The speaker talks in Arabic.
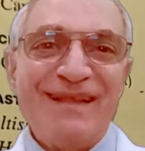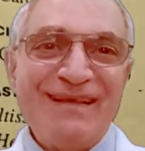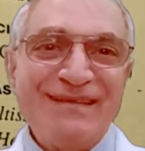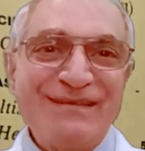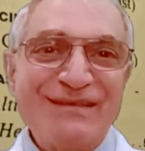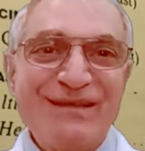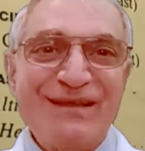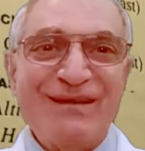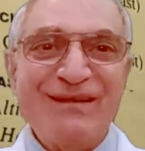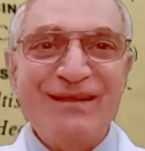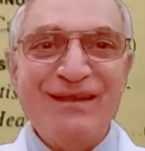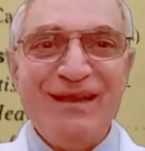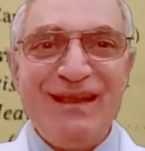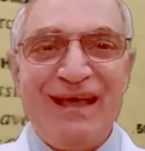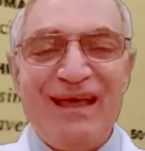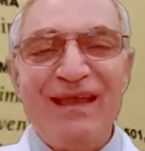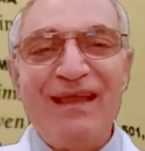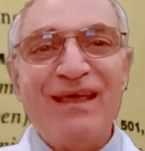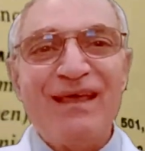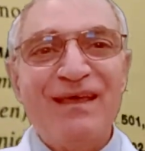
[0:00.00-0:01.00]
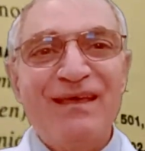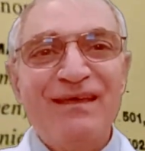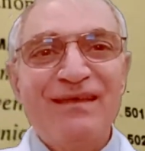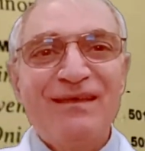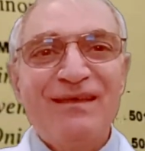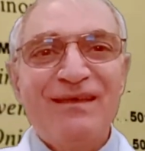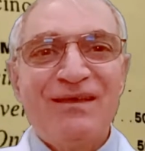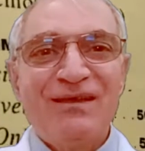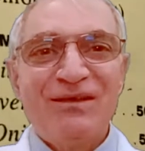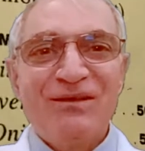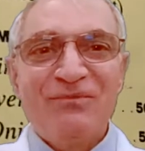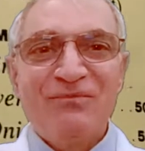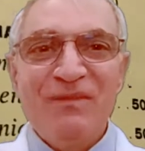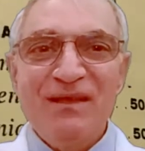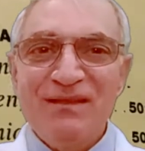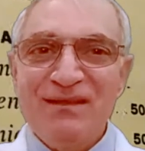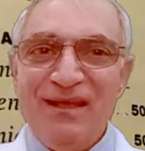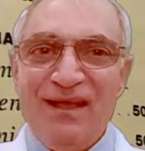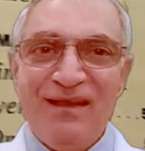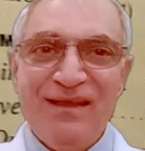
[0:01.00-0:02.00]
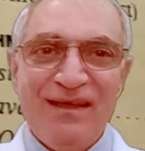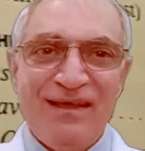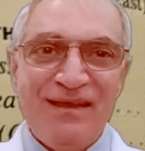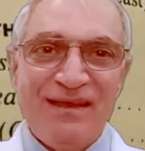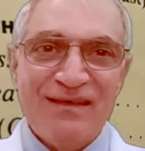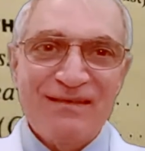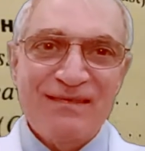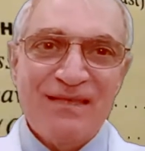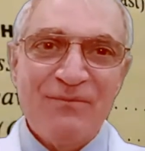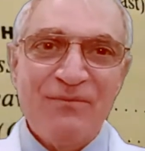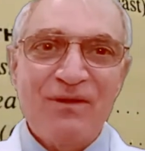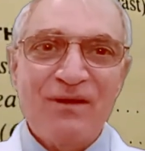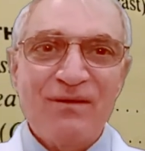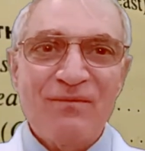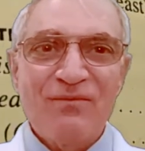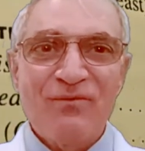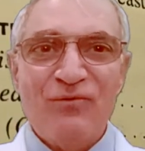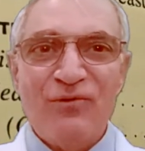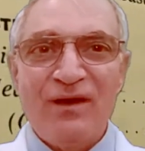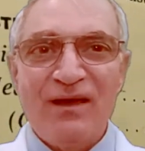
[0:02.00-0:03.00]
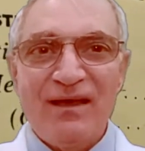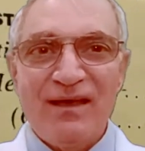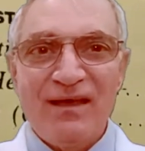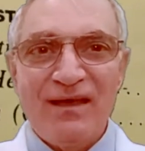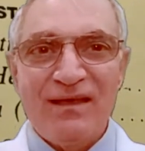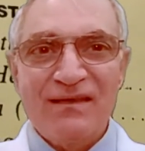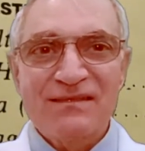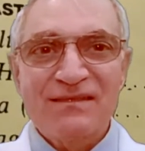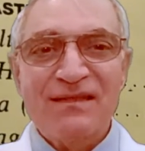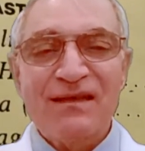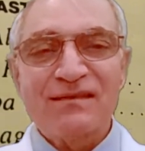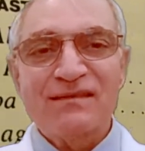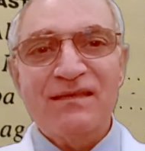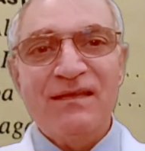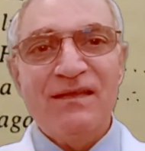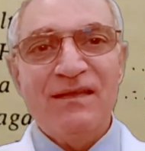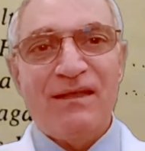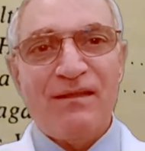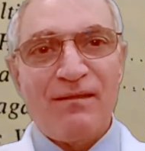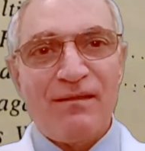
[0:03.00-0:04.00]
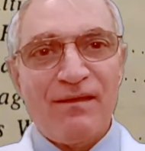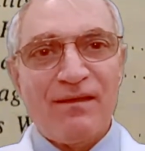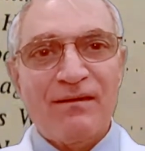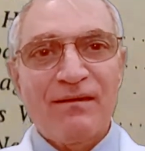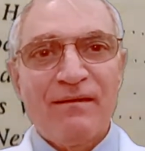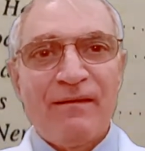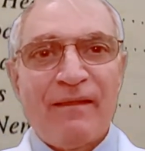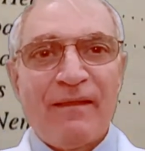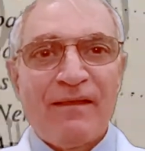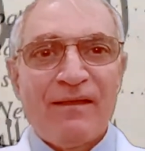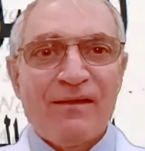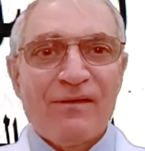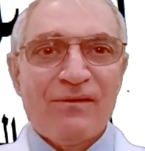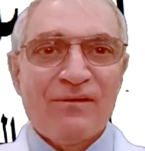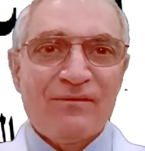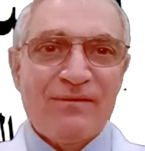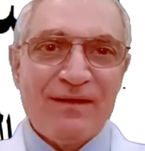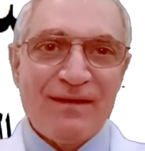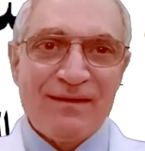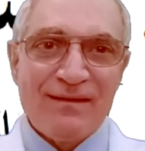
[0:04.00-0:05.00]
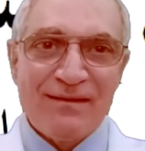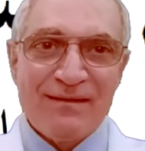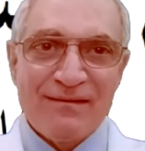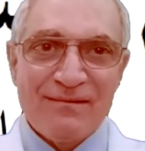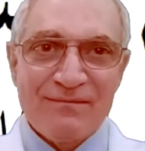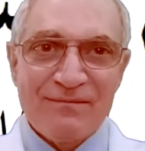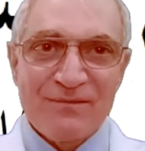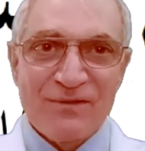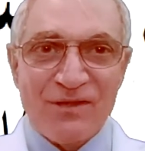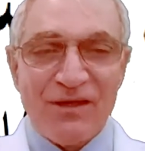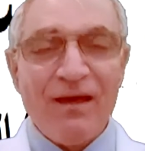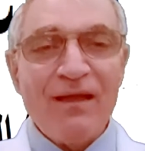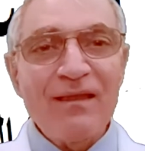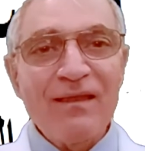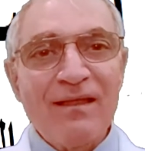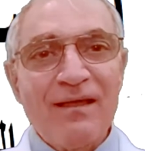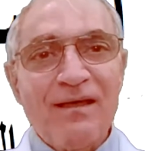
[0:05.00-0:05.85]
القصير للحلقه ما يتيح لي ان استمر واسترسل كثير فان شاء